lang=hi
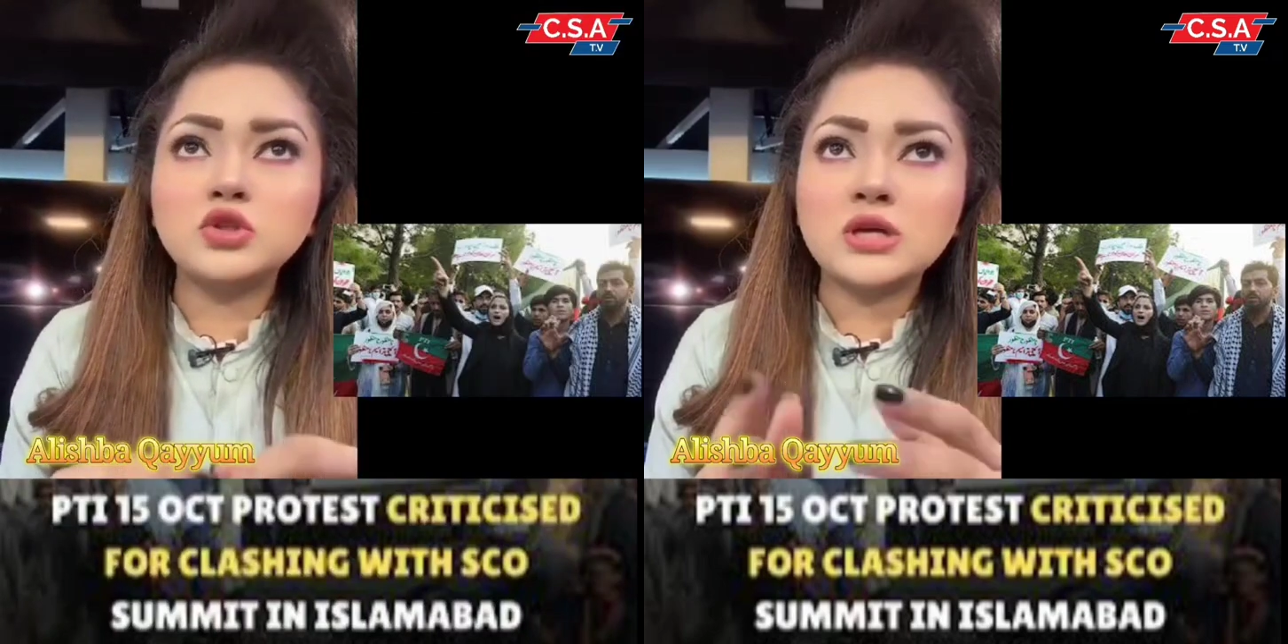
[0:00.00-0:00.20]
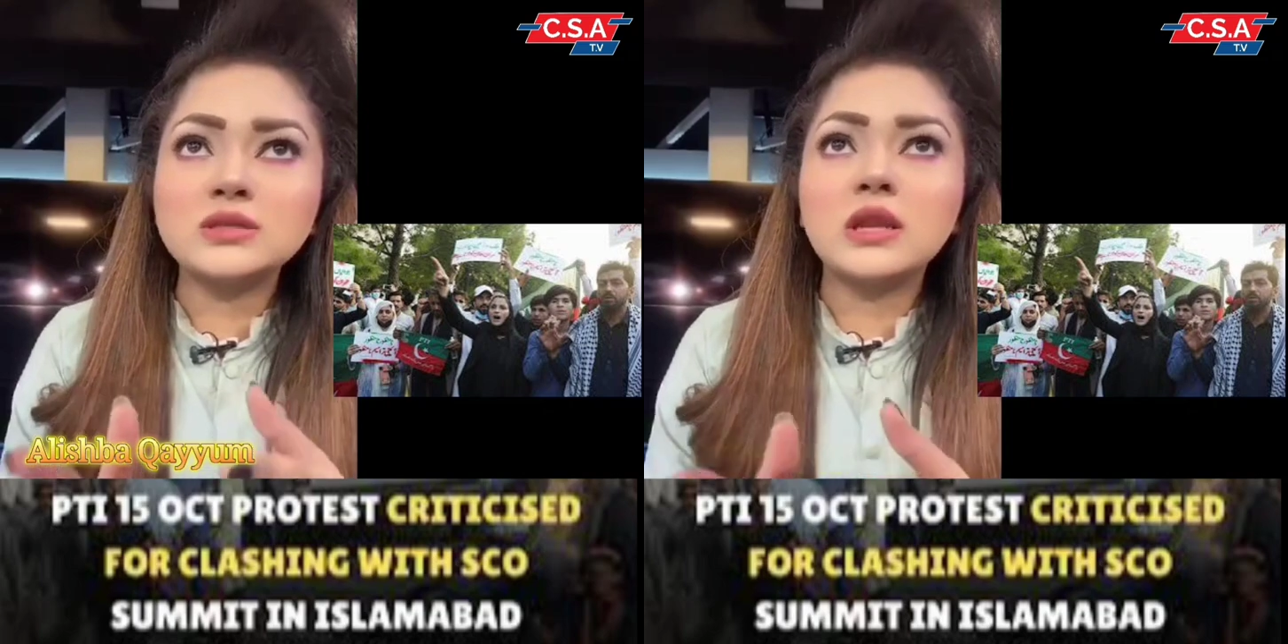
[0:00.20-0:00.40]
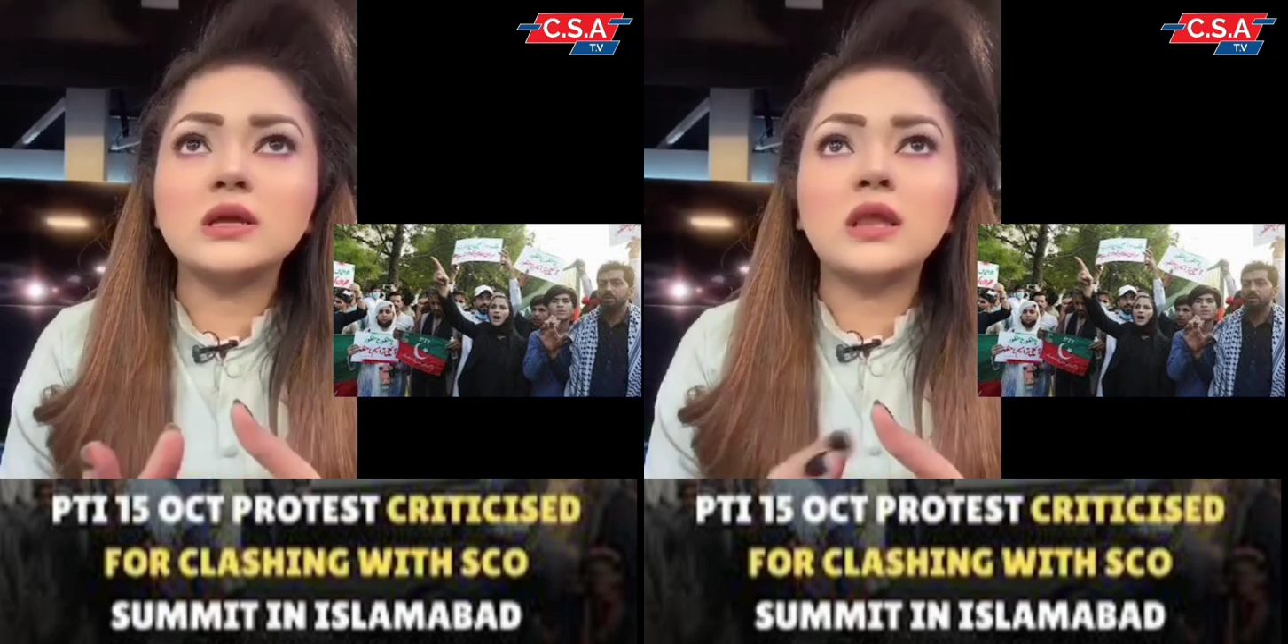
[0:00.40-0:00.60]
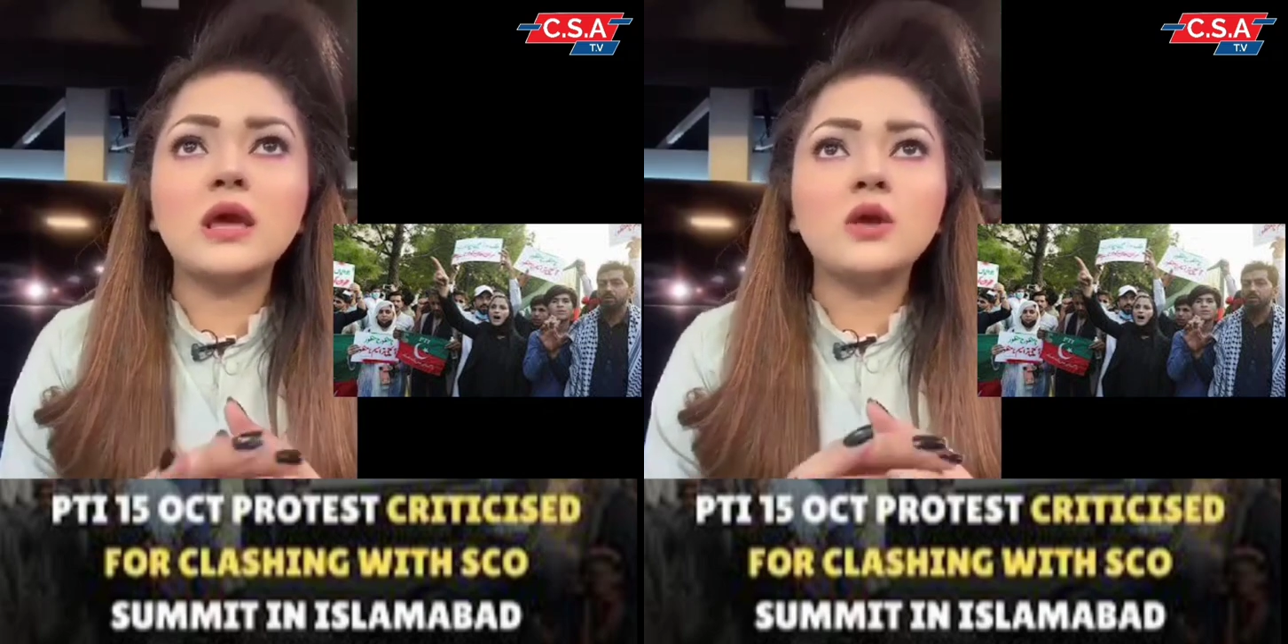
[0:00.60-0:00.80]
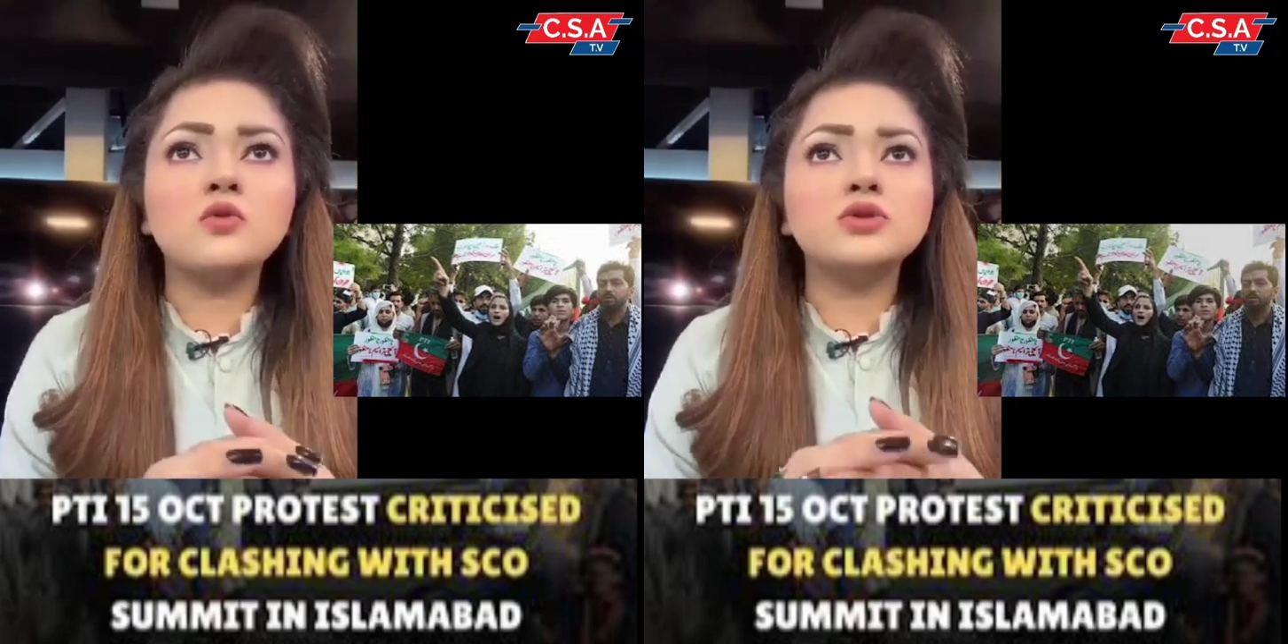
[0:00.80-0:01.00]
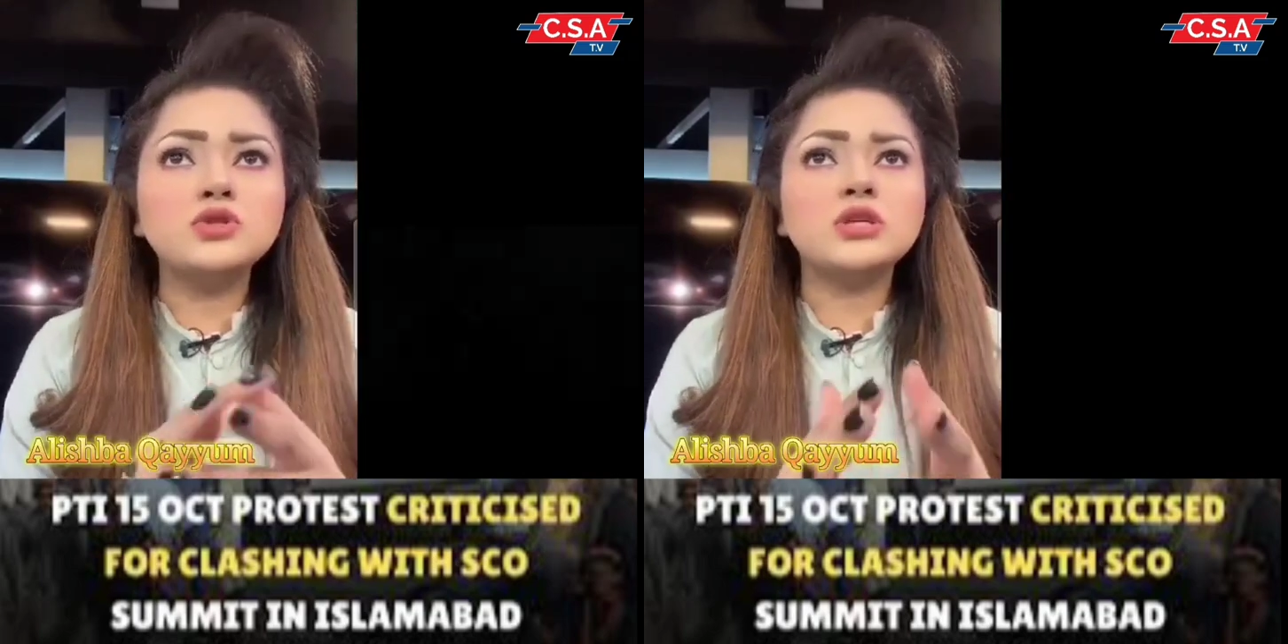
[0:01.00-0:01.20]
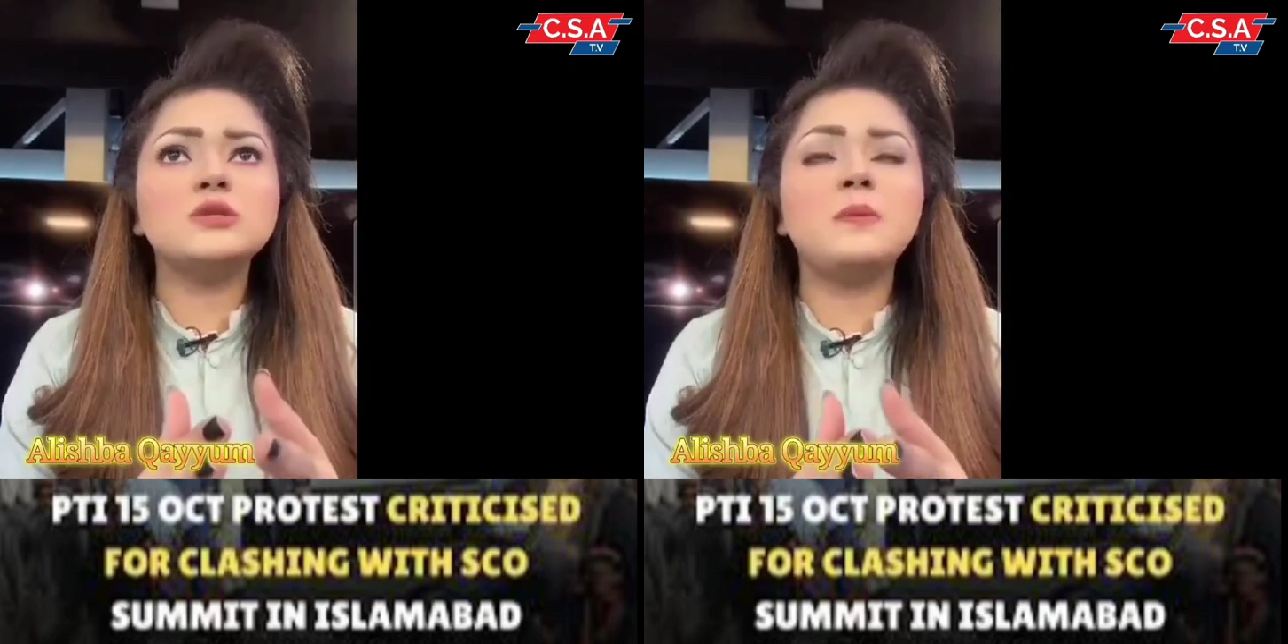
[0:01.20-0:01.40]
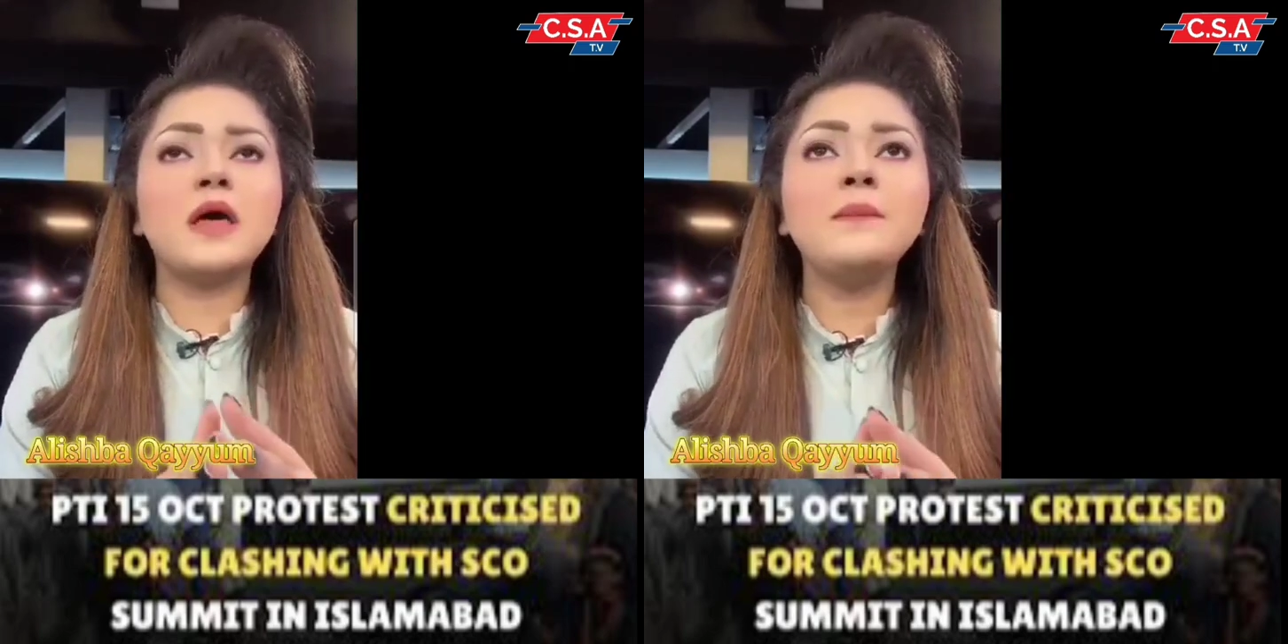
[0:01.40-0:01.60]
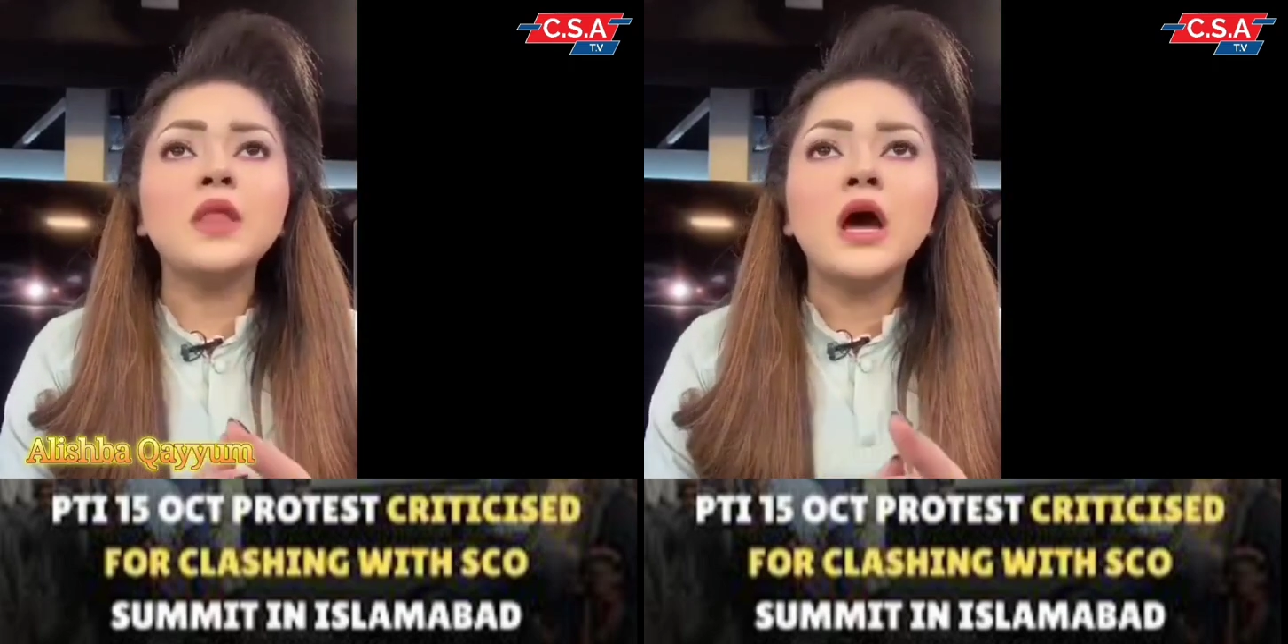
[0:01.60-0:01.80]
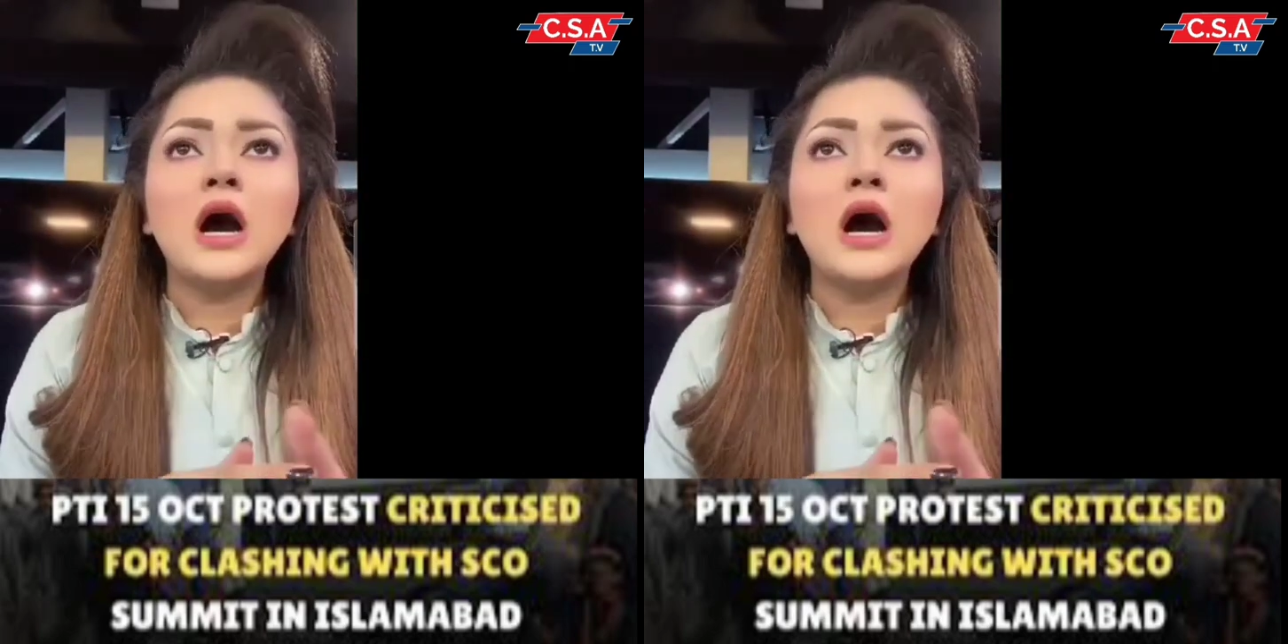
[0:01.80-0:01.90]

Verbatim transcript: मुझे ऐसा लगता है कि उस चीज़ पर